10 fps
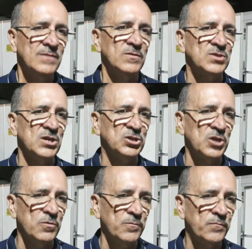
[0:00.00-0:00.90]
Vocês
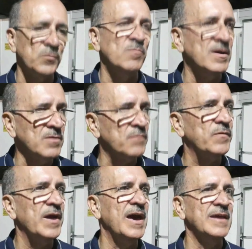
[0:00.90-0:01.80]
estão filmando a
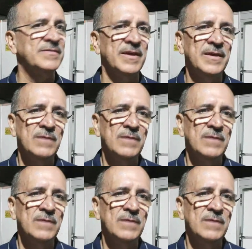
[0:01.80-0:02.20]
festa,